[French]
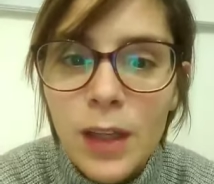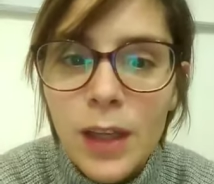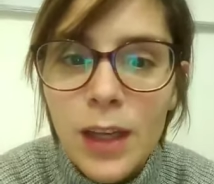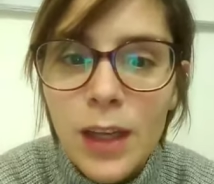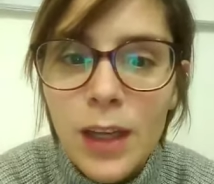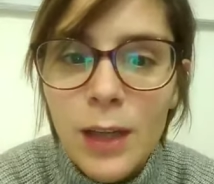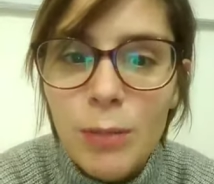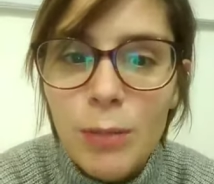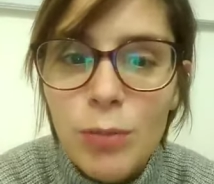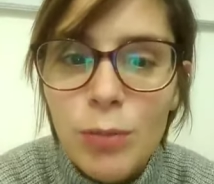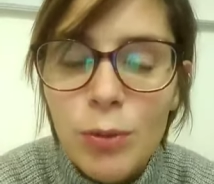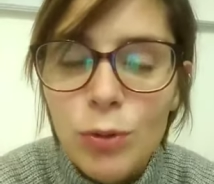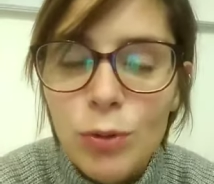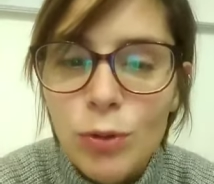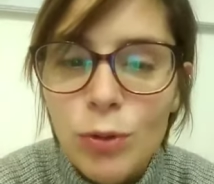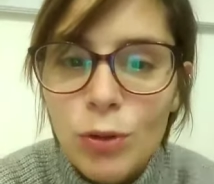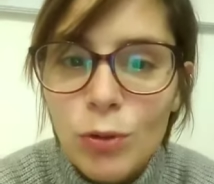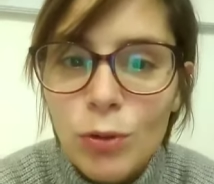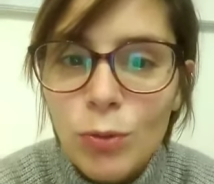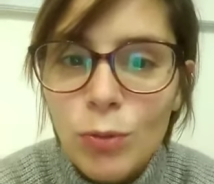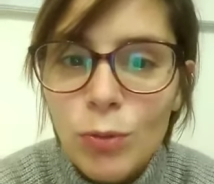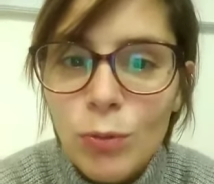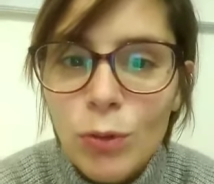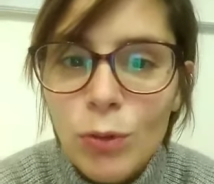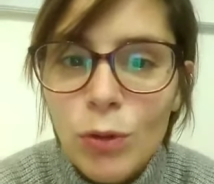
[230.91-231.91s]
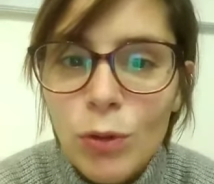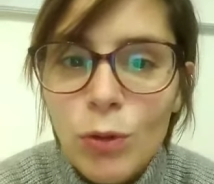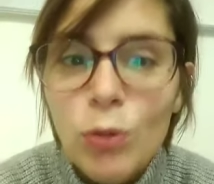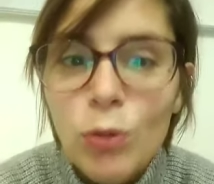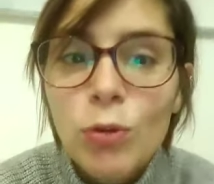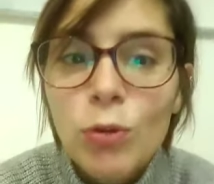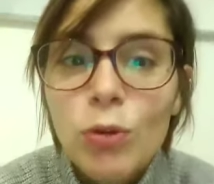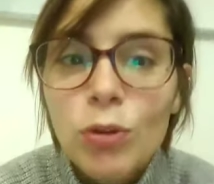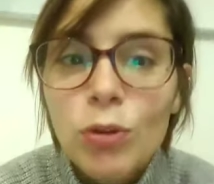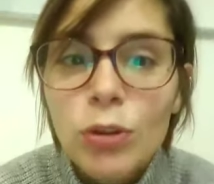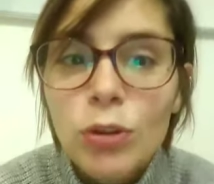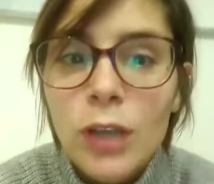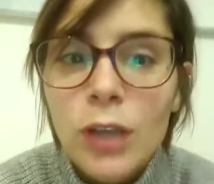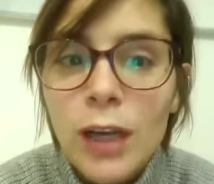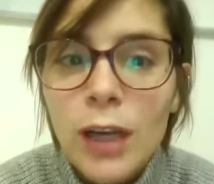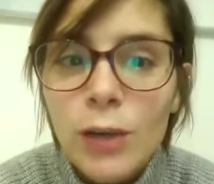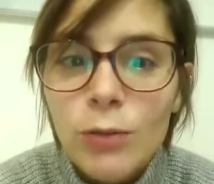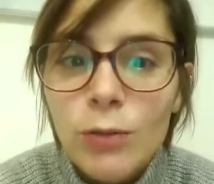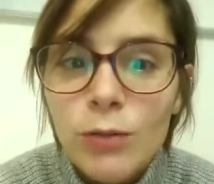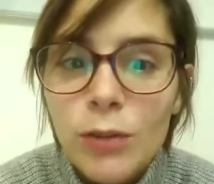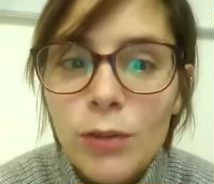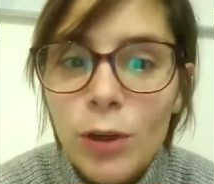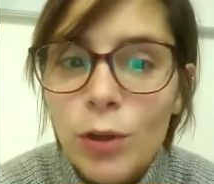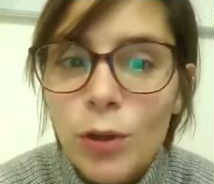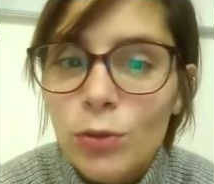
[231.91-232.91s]
et puis au, cours de la
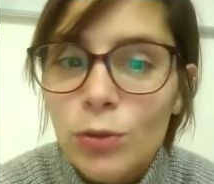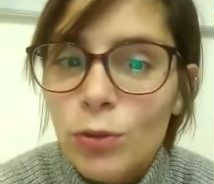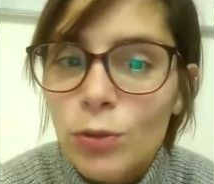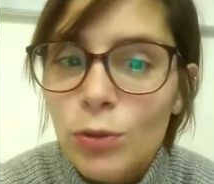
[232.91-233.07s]
conférence,